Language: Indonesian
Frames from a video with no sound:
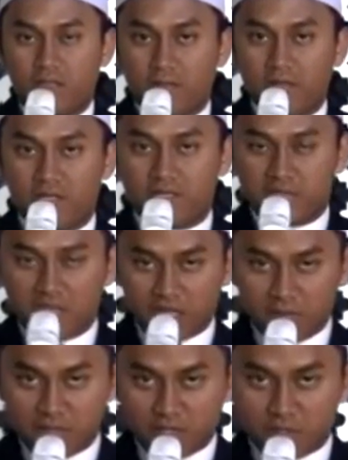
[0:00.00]
Baik, silahkan
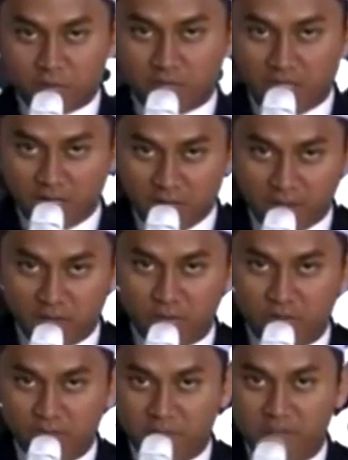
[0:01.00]
bisa langsung bertanya kepada
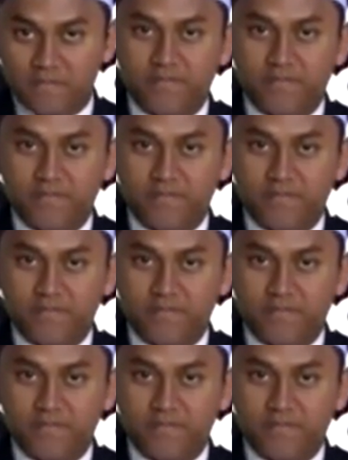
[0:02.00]
Buya, Pak.